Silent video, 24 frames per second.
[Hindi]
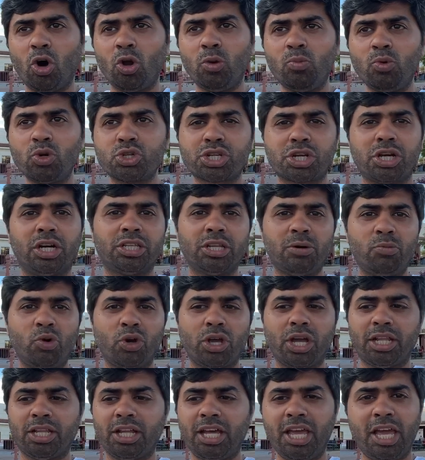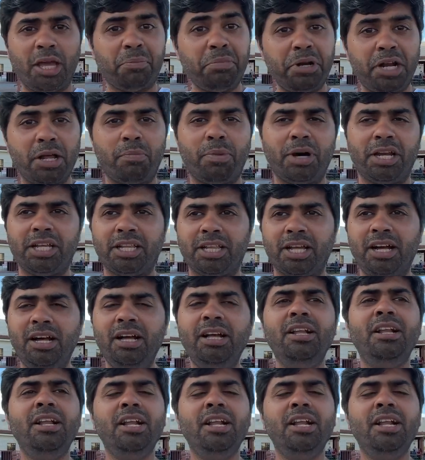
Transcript: ऑलमोस्ट ख़त्म हो गया था एक भी डब्बा नहीं था